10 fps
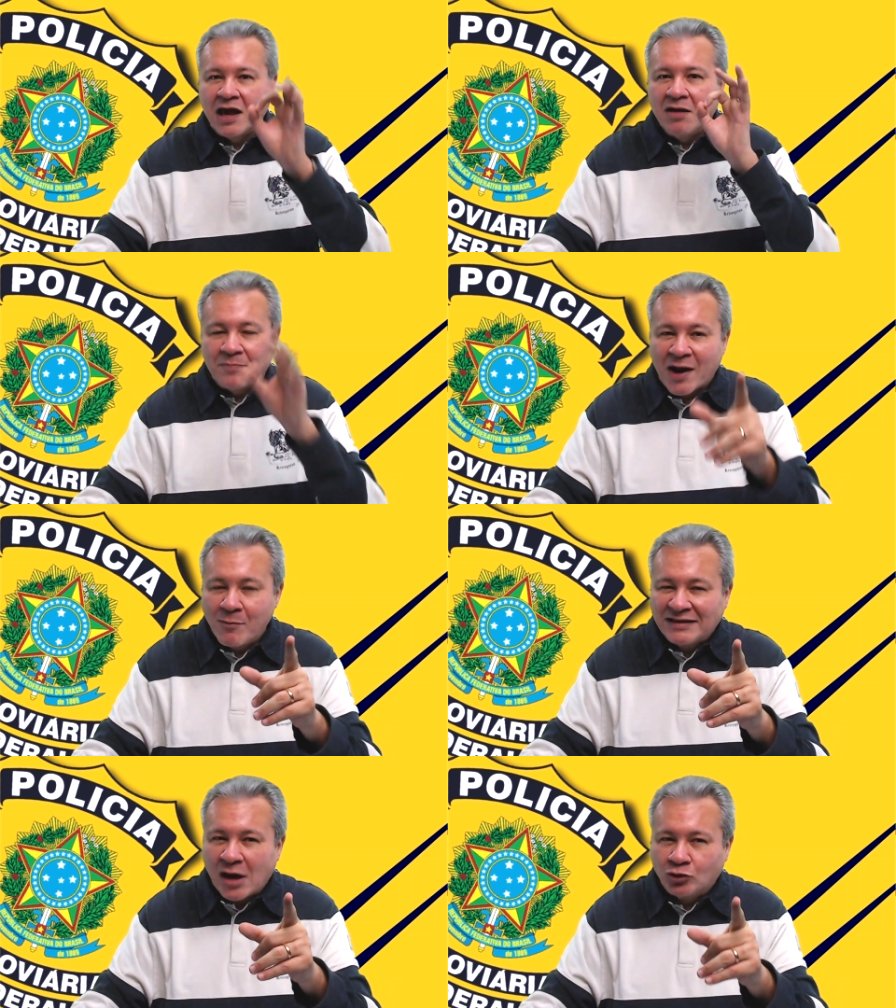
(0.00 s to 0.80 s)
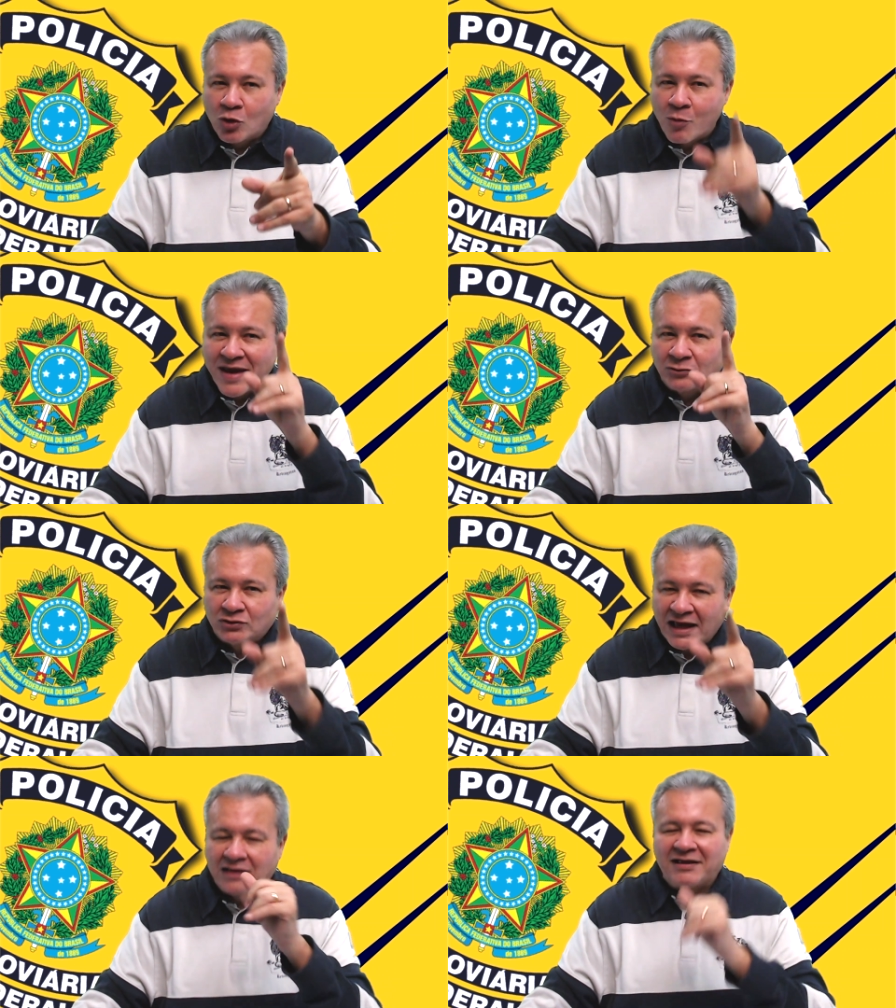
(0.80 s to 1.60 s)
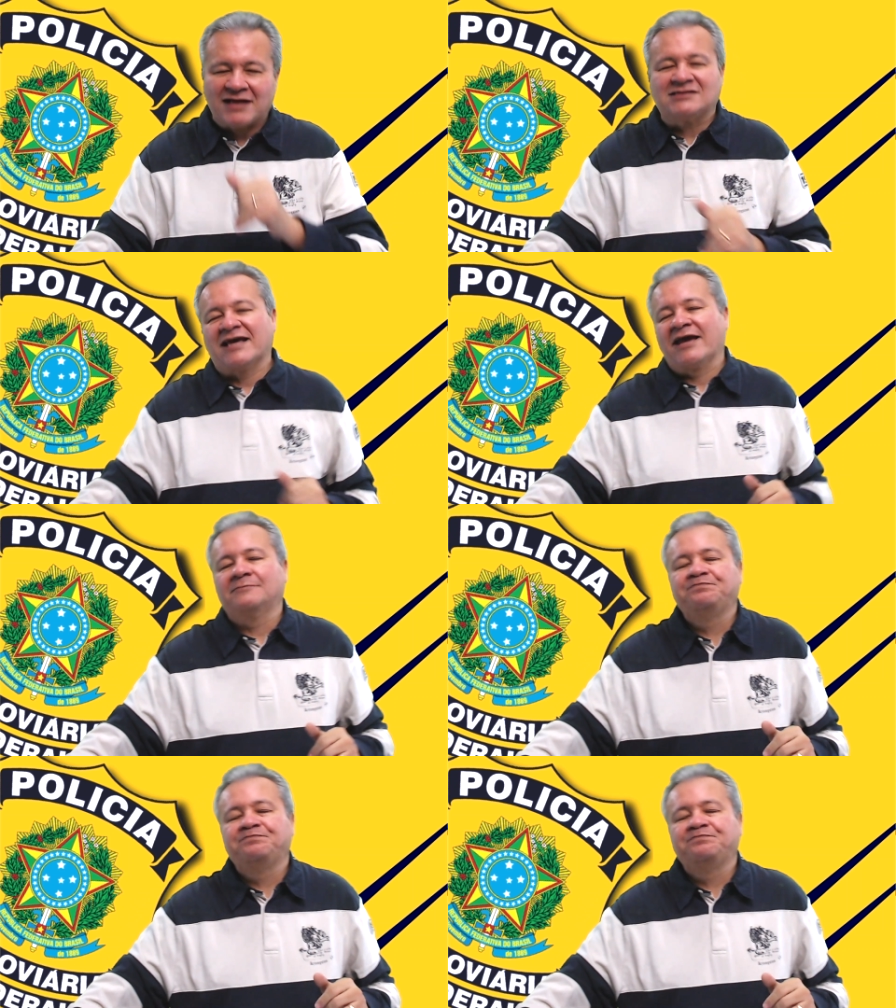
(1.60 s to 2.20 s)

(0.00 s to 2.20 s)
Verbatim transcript: Para eu mandar o documento, tem que ter a senha.